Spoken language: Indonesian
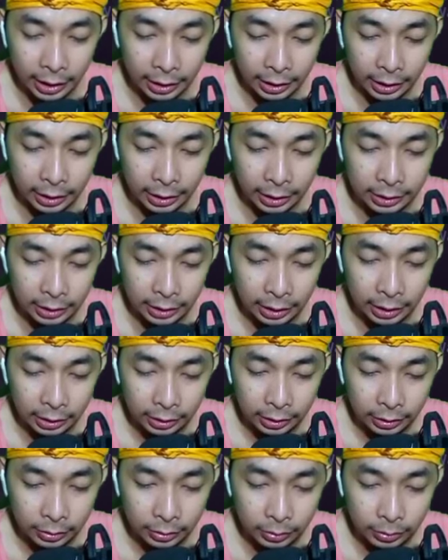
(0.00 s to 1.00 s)
ya guys ya.
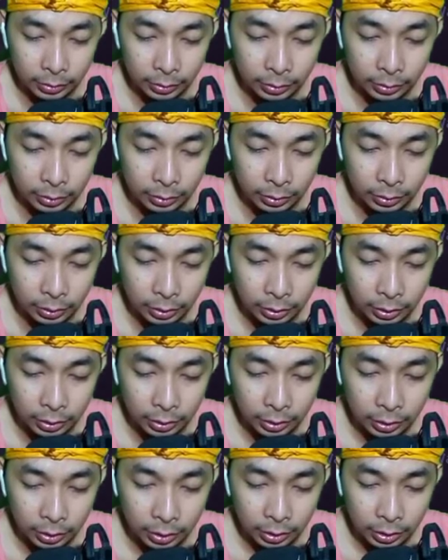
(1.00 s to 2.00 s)
Uh.
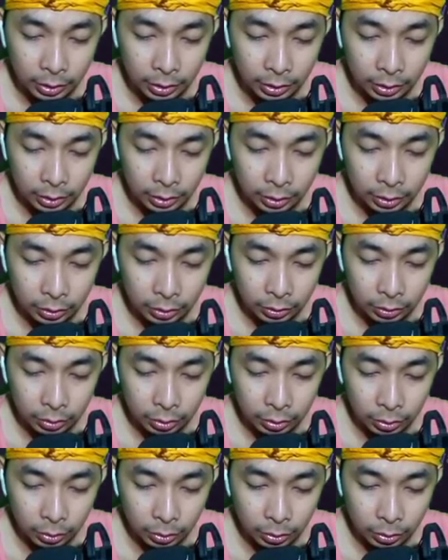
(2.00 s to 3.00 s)

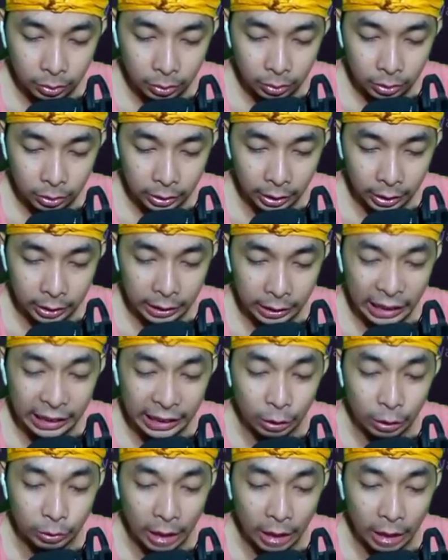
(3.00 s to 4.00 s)
Tuh,
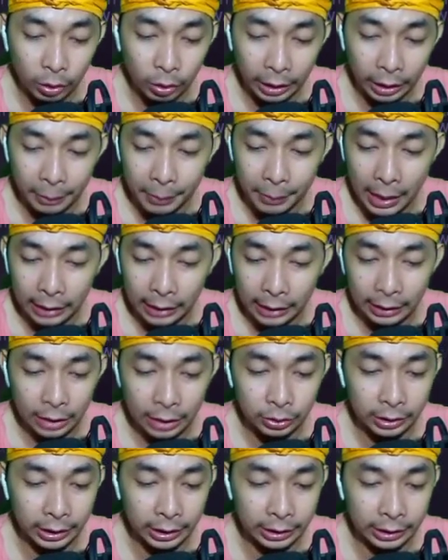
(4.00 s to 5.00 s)
seri-serinya udah oke okay banget. Langsung aja kita